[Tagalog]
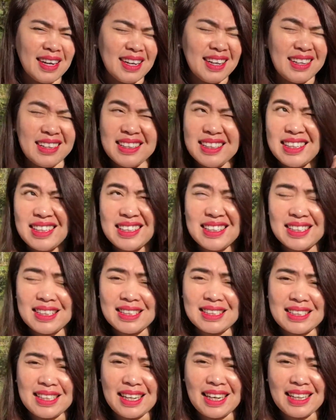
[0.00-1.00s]
Ayan.
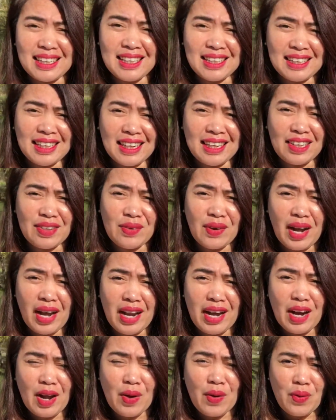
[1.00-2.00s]
Tirik na tirik yung
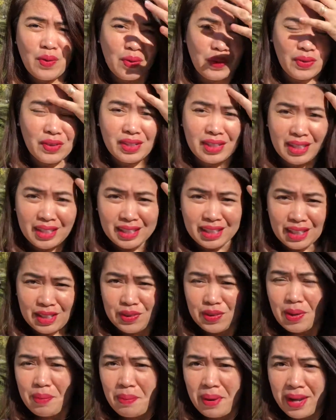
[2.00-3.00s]
araw. Tingnan
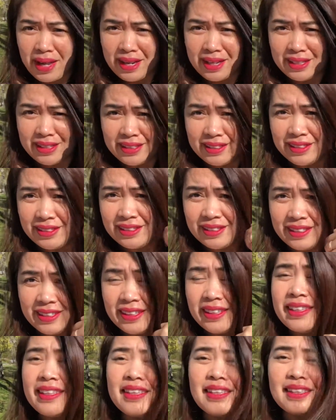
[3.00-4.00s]
nyo naman.
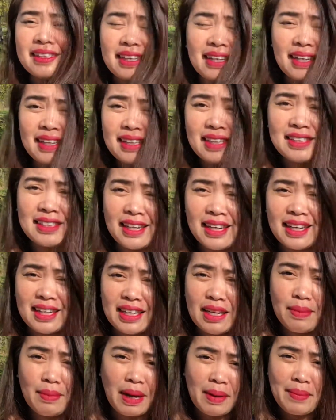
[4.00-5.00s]
Tirik na tirik,
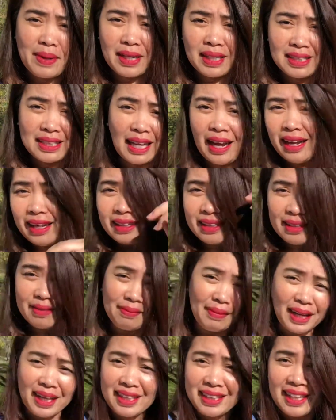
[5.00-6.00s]
di ba diba? Maganda.
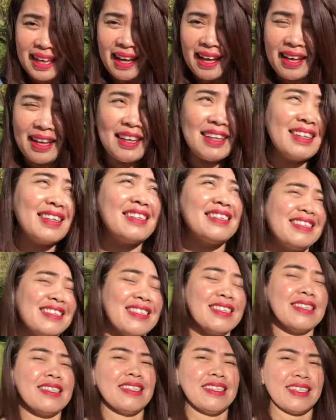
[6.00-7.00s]
Maganda.
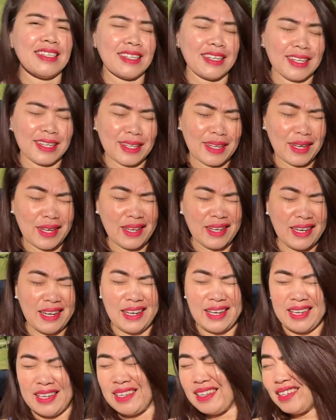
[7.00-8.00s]

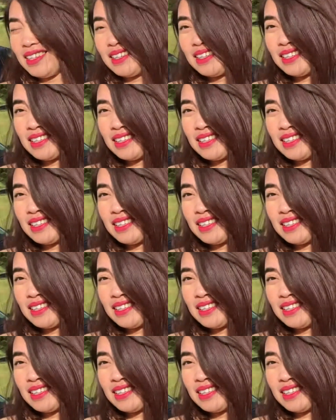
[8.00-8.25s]
Aray!